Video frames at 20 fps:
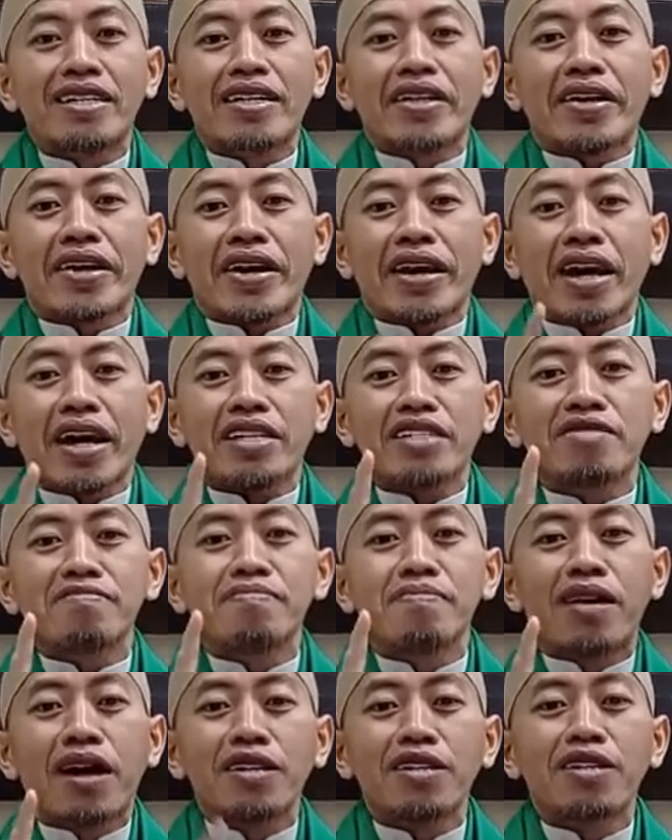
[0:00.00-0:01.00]
Rahim
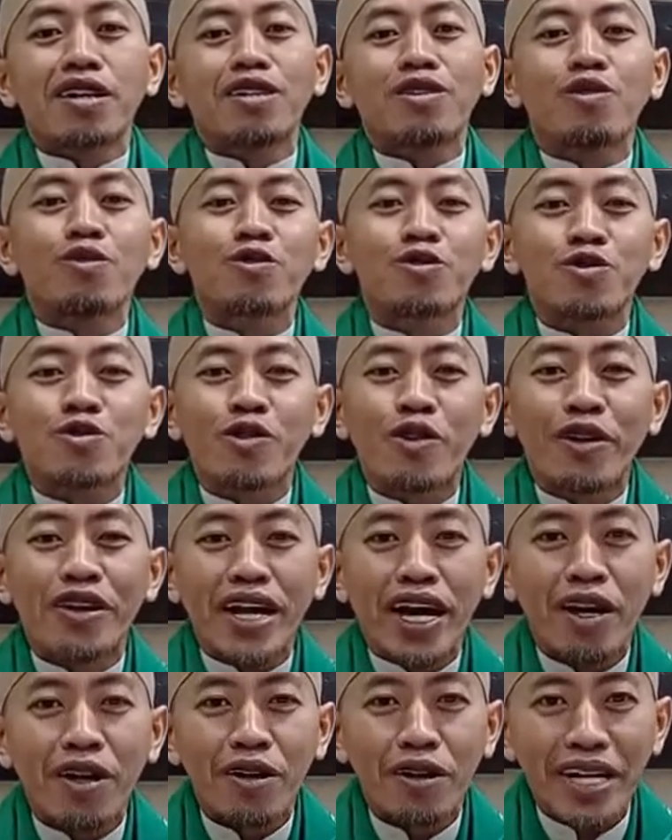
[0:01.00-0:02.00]
Allah untuk
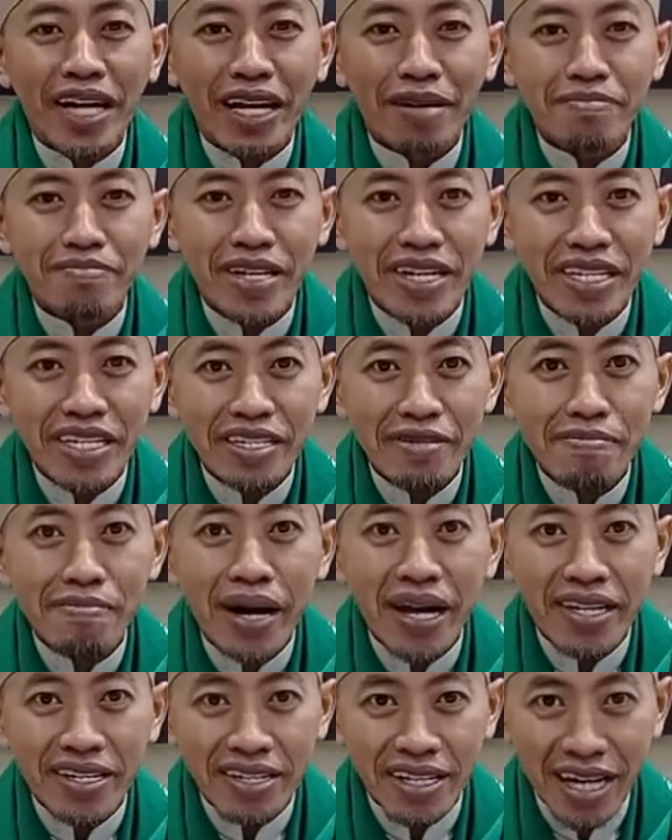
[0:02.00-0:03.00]
orang-orang beriman
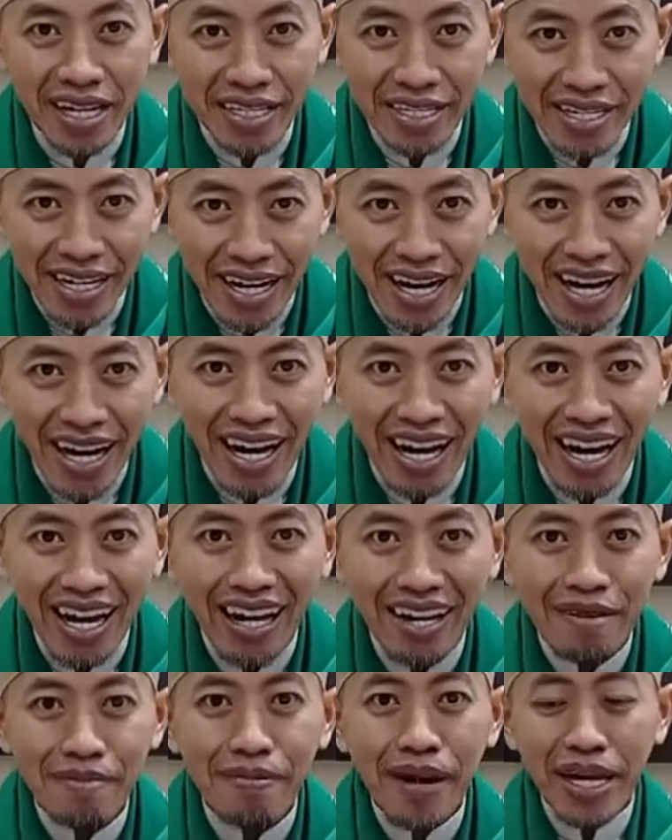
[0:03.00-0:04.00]
saja.
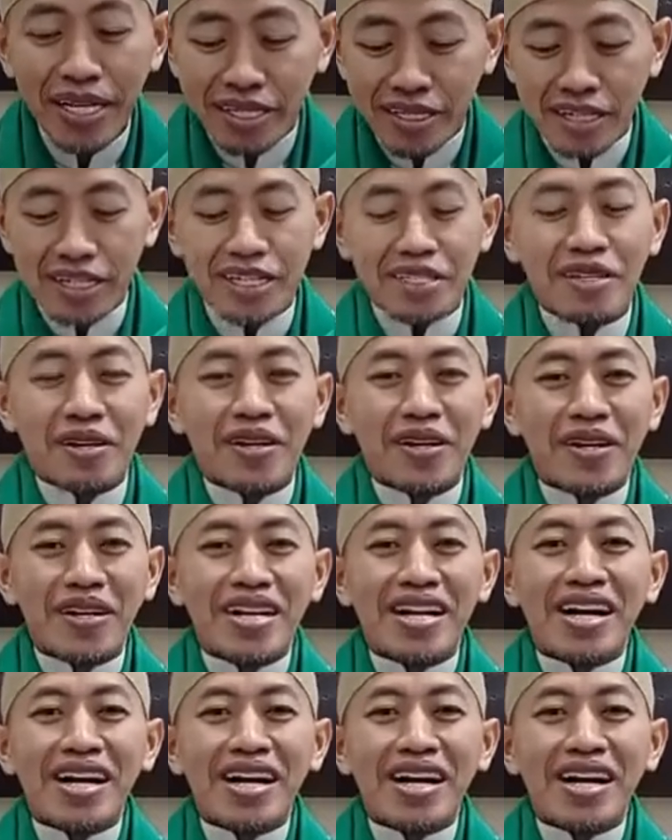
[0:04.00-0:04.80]
Pantas dong.